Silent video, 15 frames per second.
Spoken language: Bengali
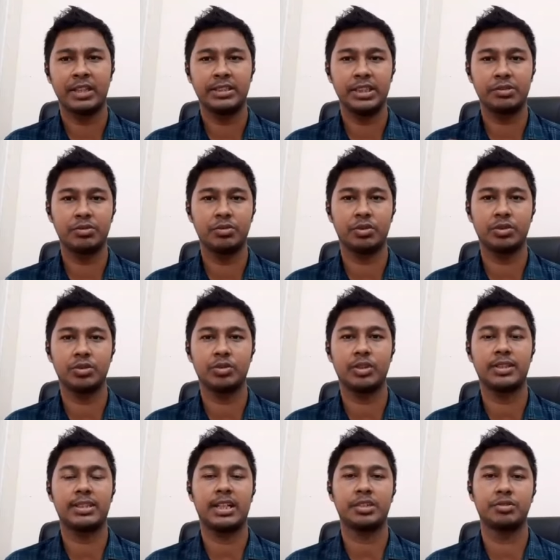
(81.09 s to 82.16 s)
যেহেতু নতুন
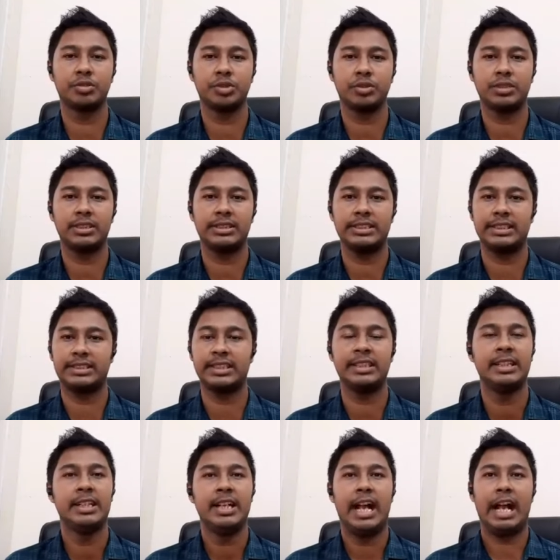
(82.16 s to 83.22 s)
করে তারা সুযোগটি দিয়েছেন
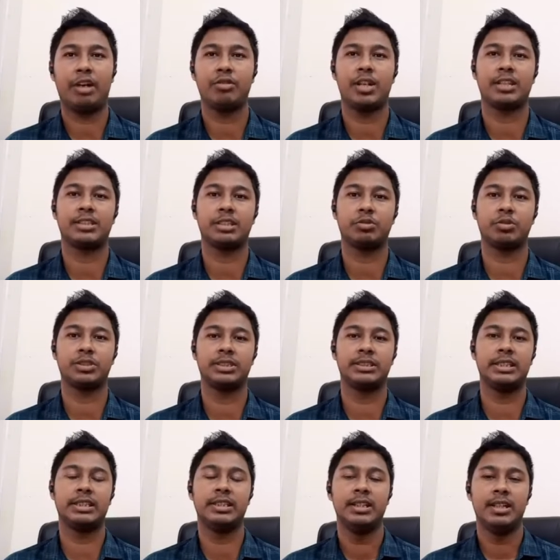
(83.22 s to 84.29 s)
এখন আশা করছি
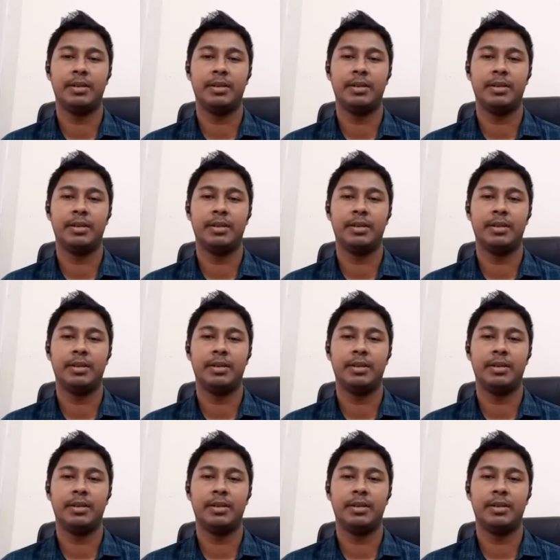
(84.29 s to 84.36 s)
যে